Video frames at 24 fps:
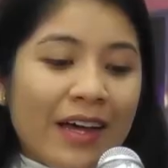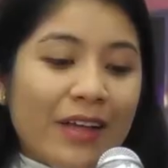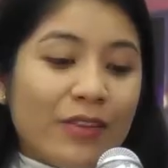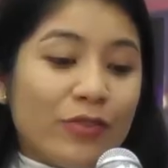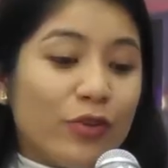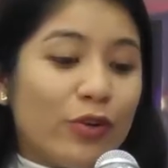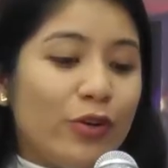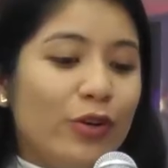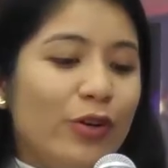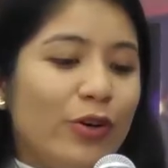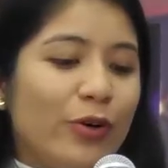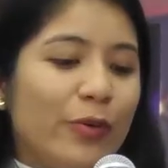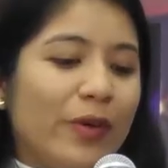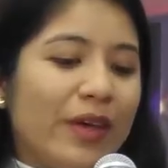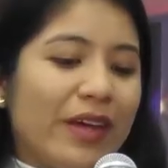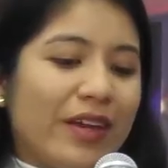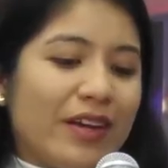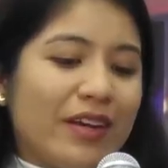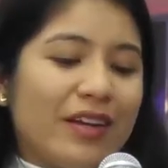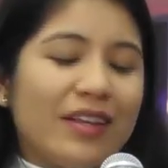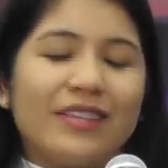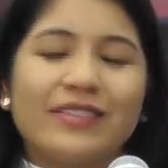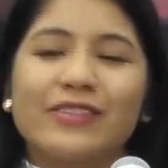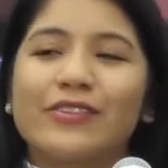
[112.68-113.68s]
todos los
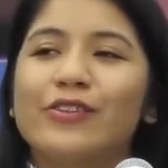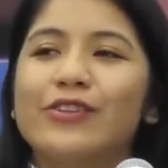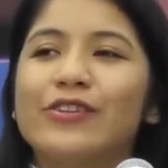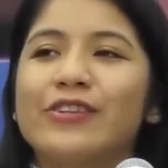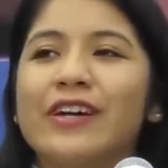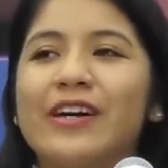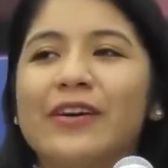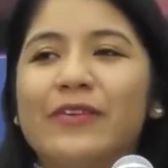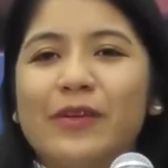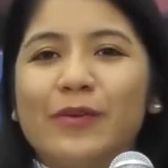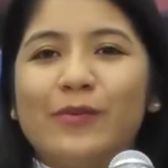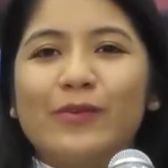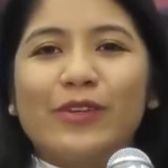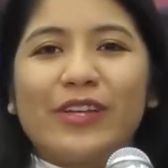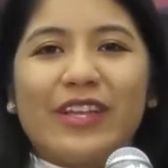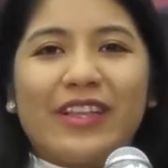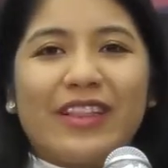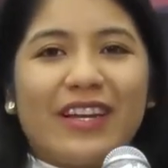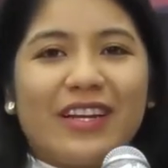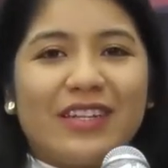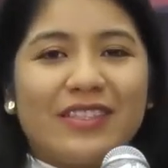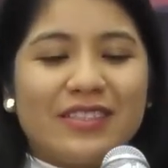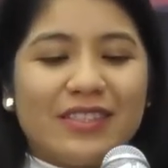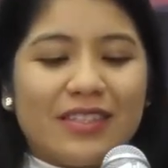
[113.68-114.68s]
viernes con Hablemos de
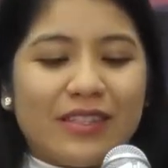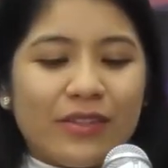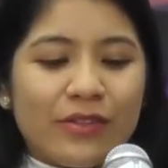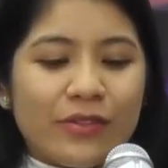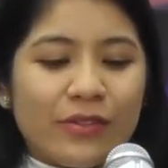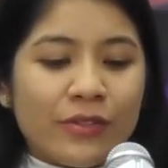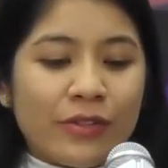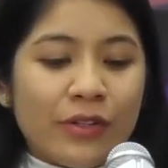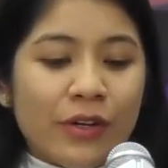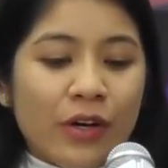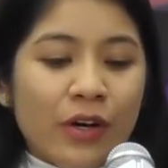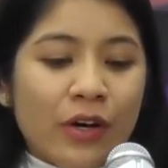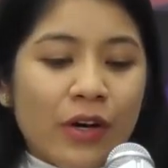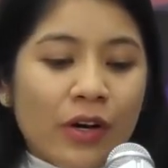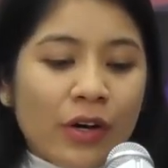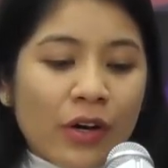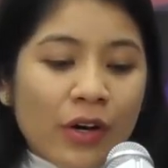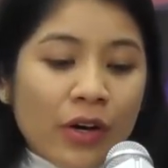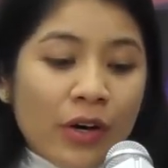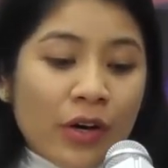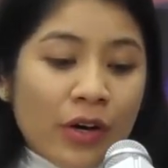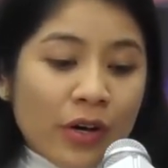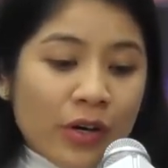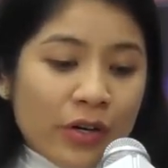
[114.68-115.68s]
Tránsito
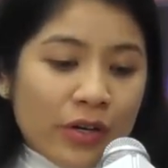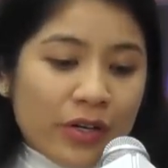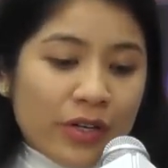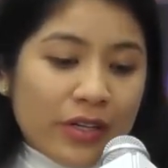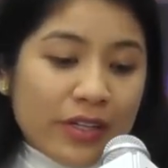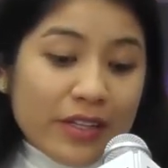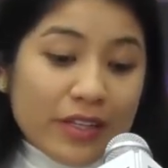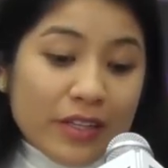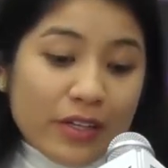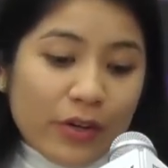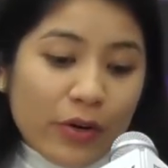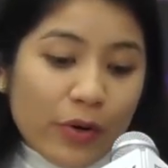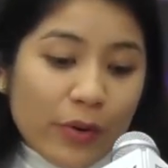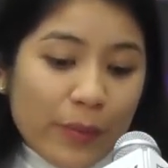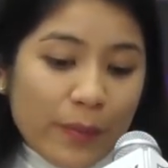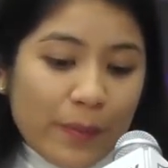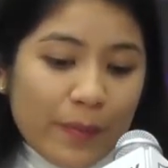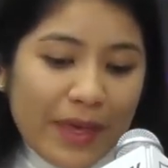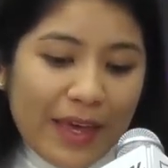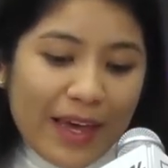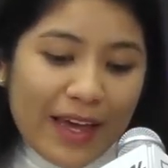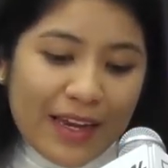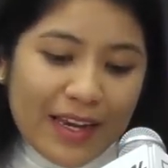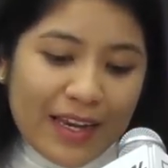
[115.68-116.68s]
con
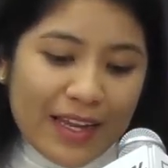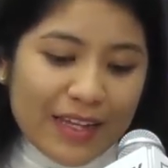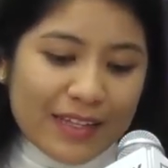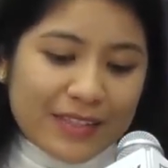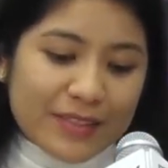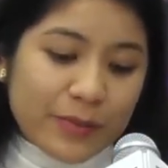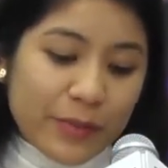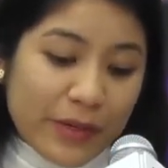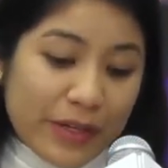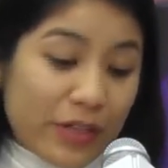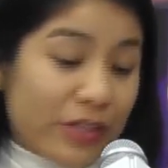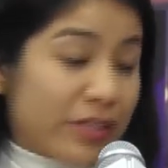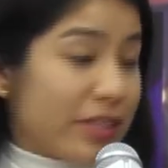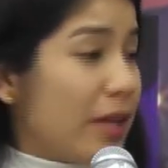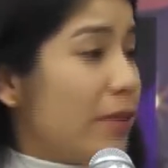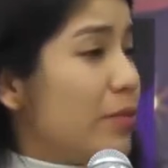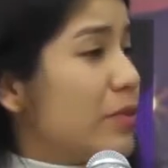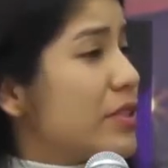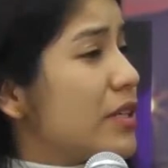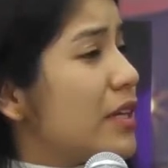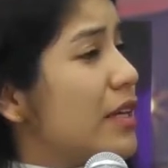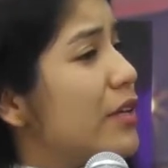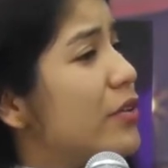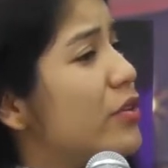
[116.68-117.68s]
Vialex. Bueno,
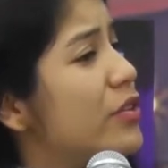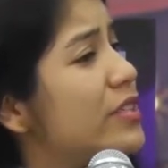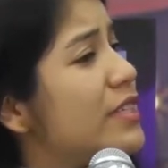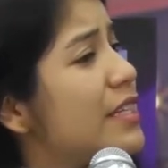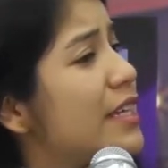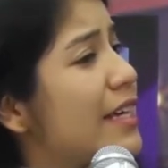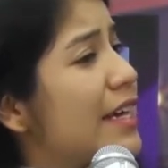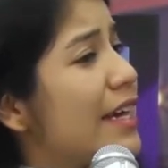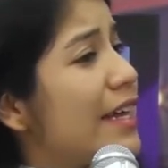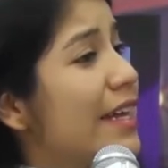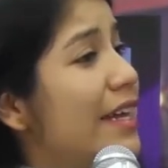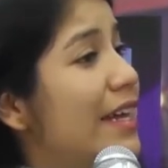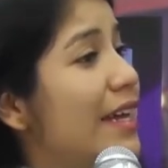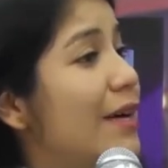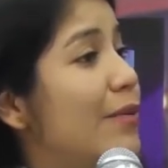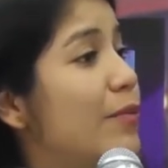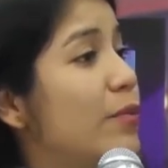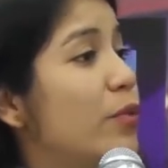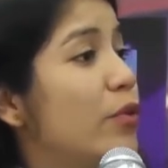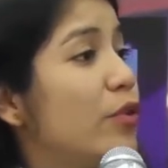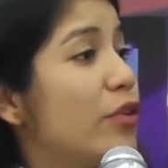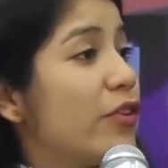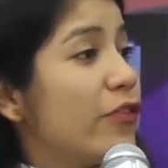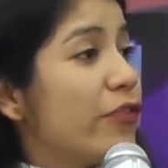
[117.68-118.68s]
estamos hablando acerca de la
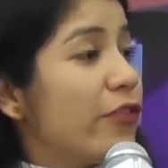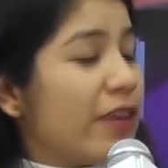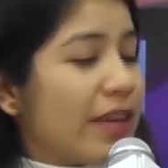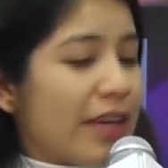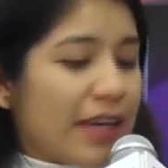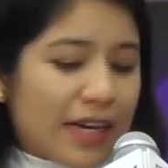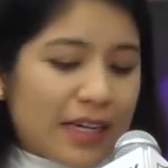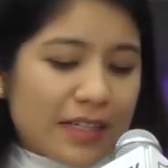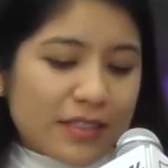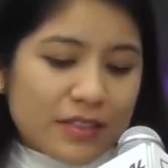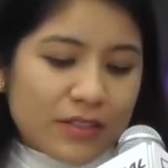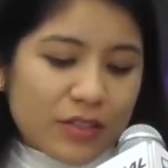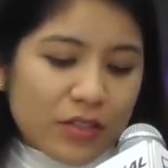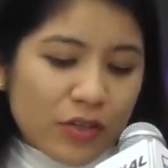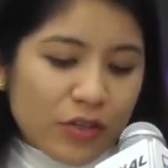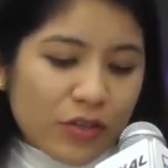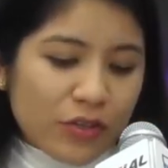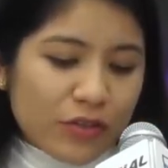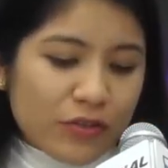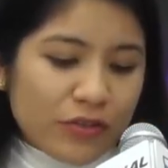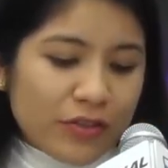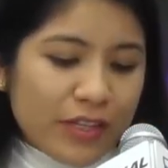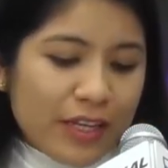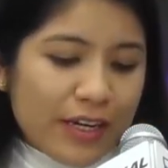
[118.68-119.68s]

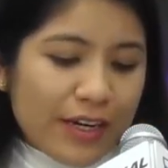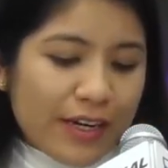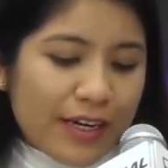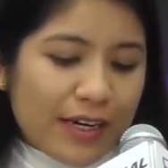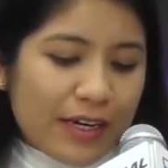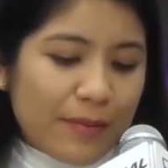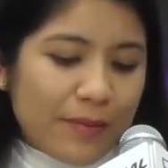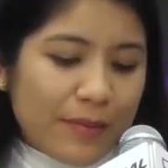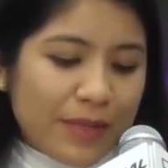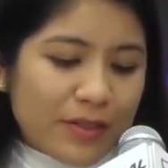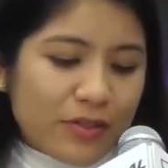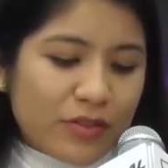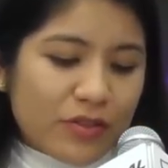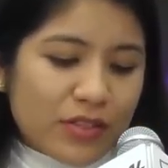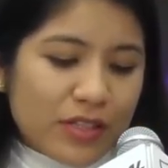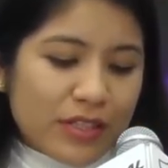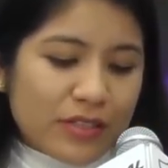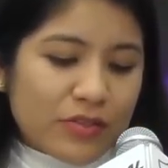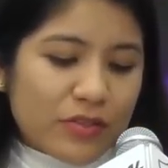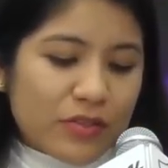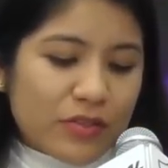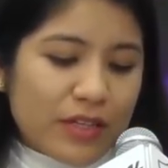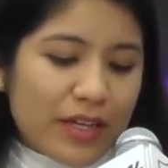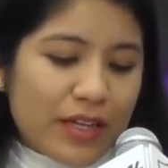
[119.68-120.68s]
modificación del Reglamento
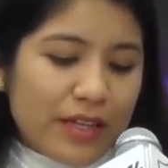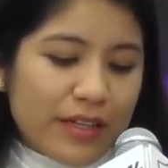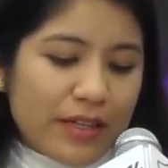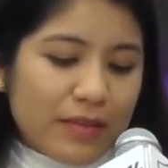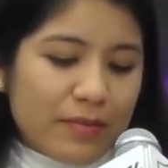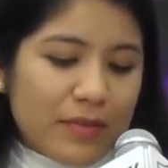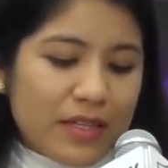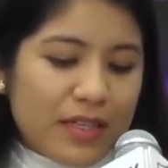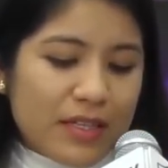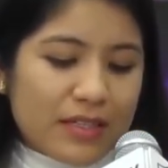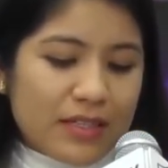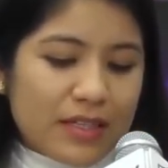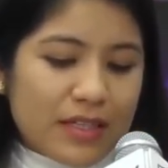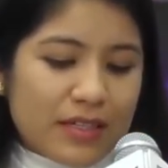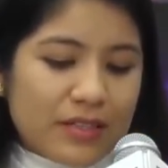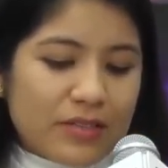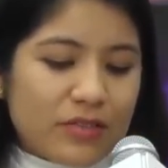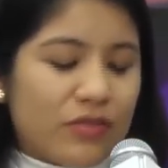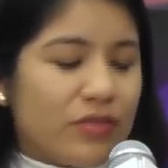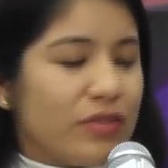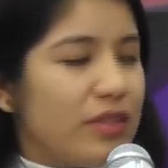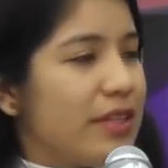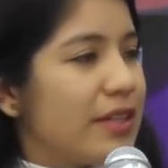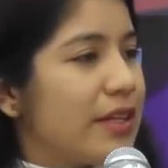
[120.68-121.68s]
Nacional de
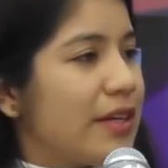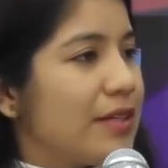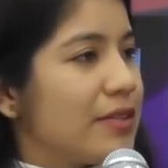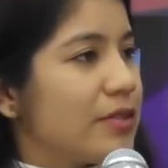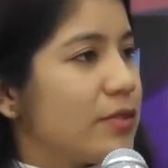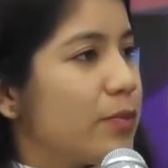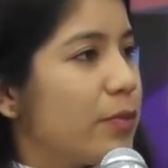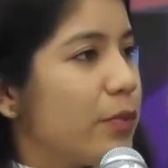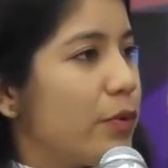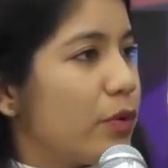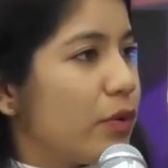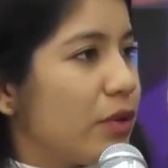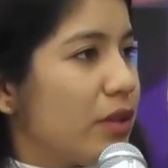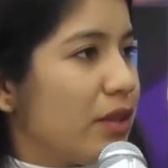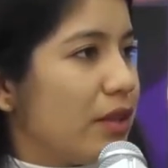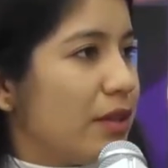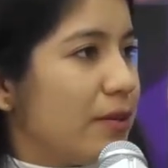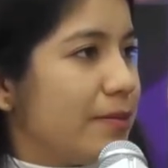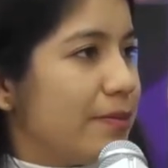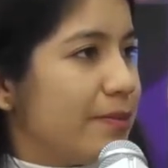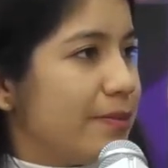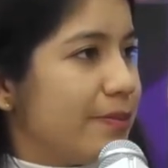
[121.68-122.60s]
Administración de Transporte.